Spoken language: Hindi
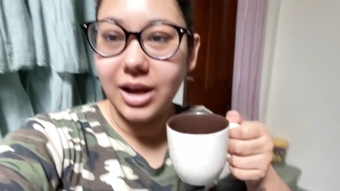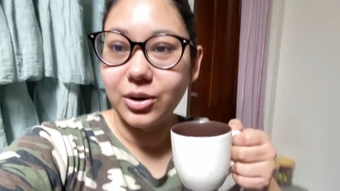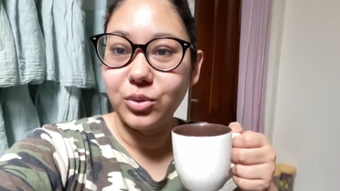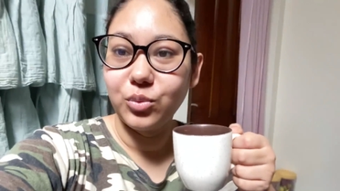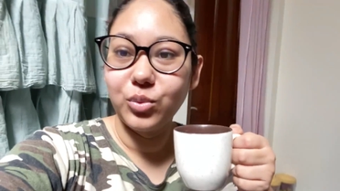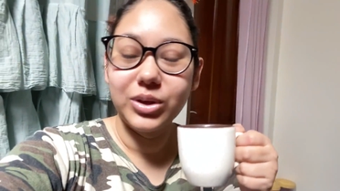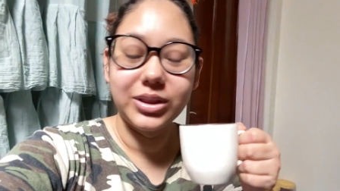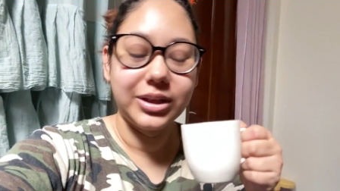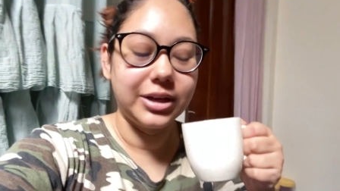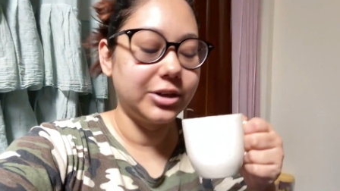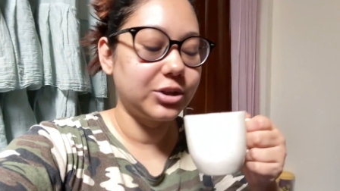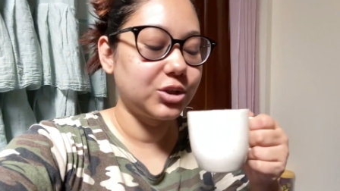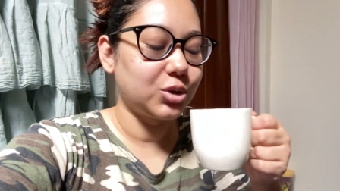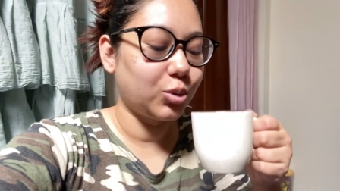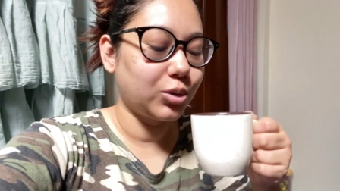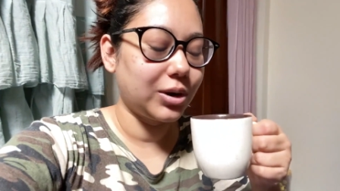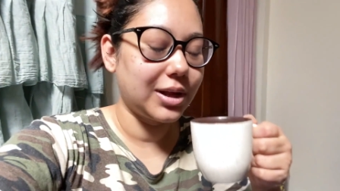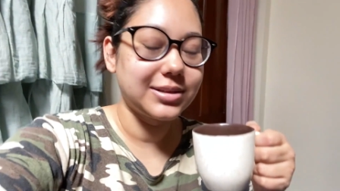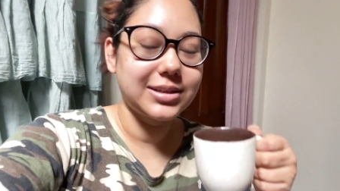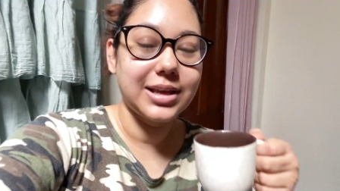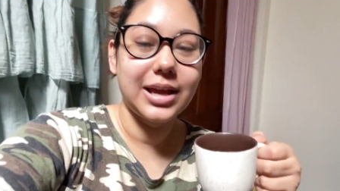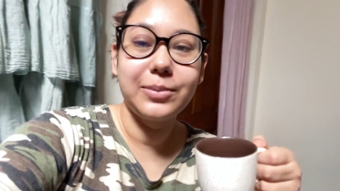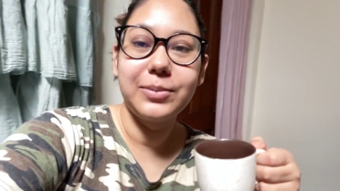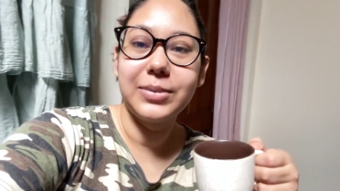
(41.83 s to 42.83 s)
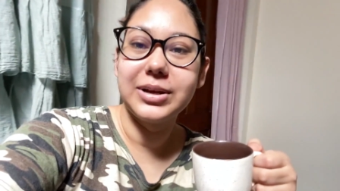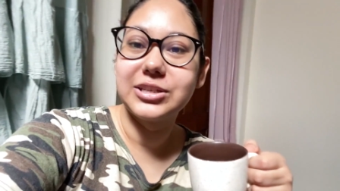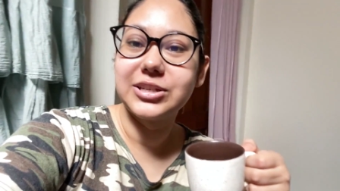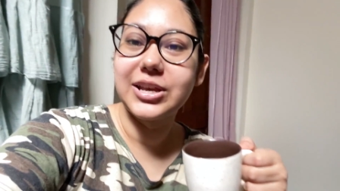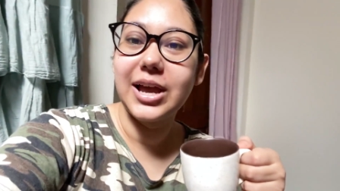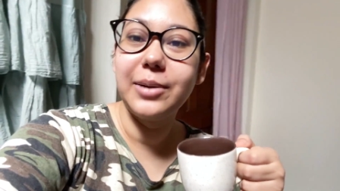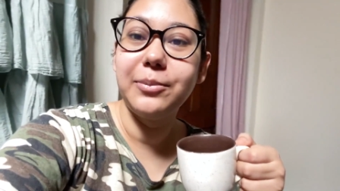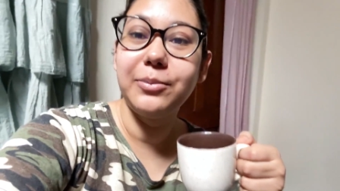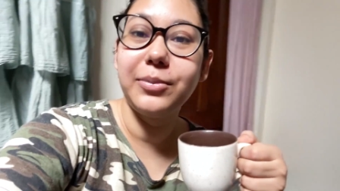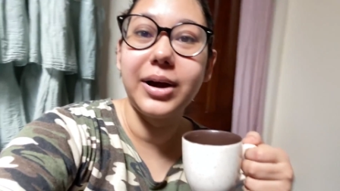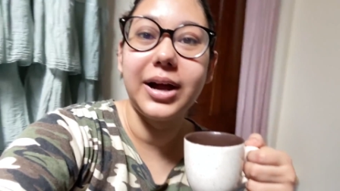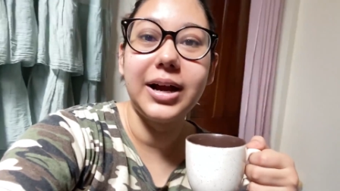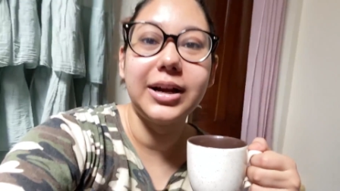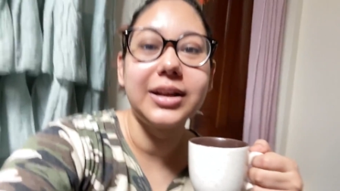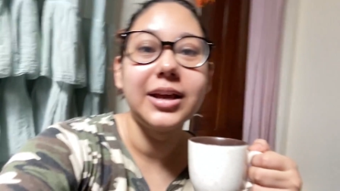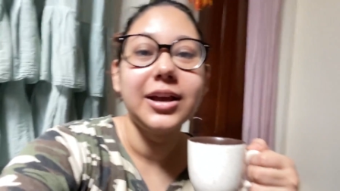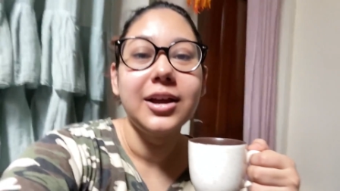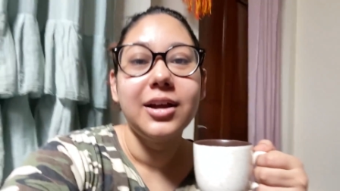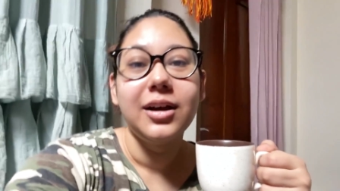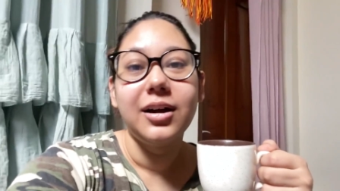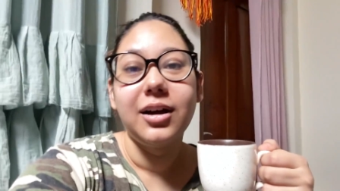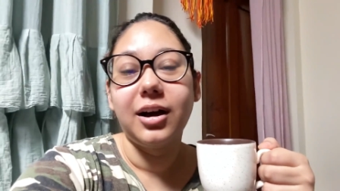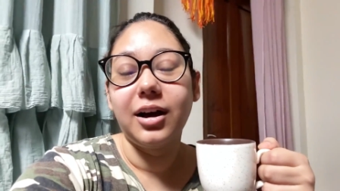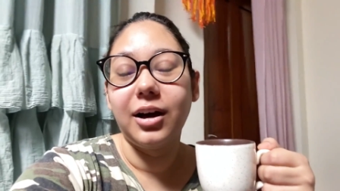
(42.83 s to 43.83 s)
डन विद इट थोड़ा सा ही बचा है बट
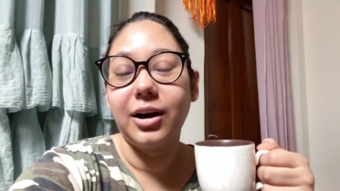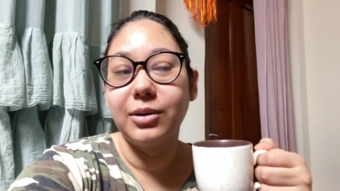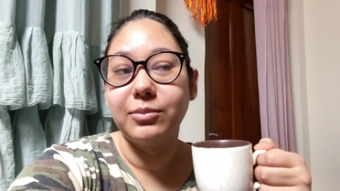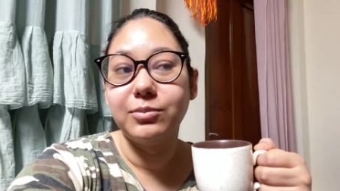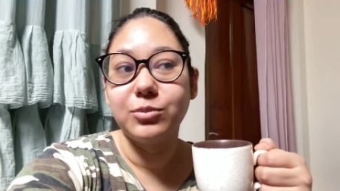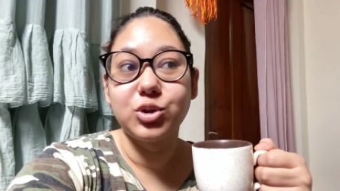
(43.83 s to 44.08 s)
uh,